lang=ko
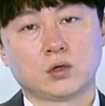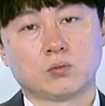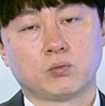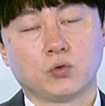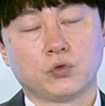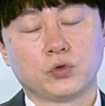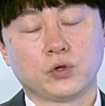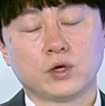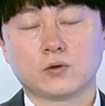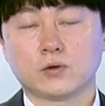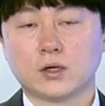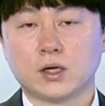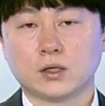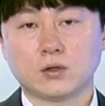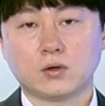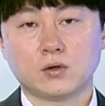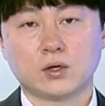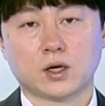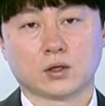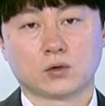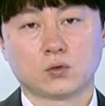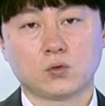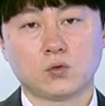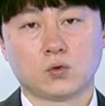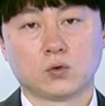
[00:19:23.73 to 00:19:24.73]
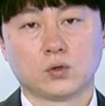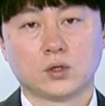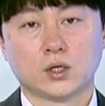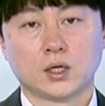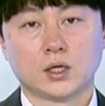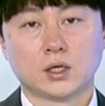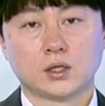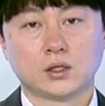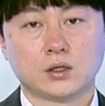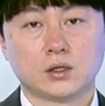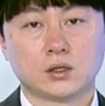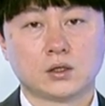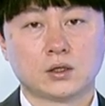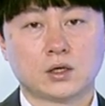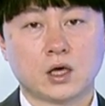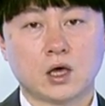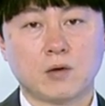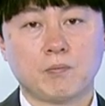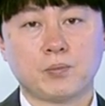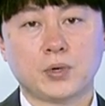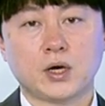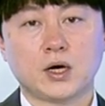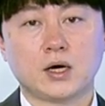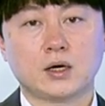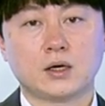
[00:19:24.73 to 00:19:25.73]
본다고 하더라도 이
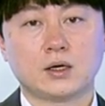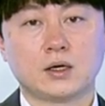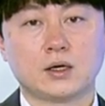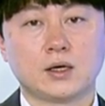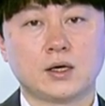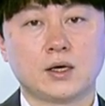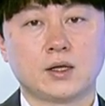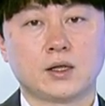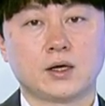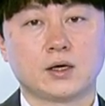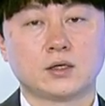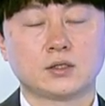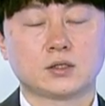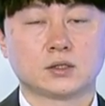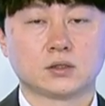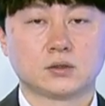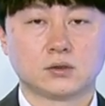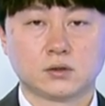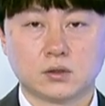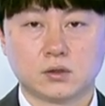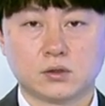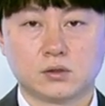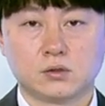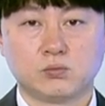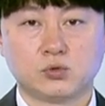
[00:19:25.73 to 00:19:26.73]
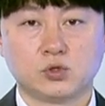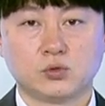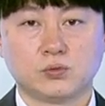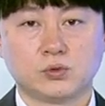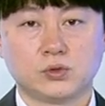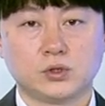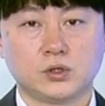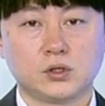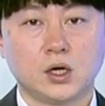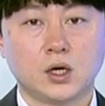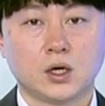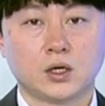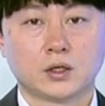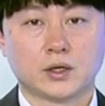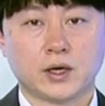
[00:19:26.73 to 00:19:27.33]
캐파에 대한 증설 부분을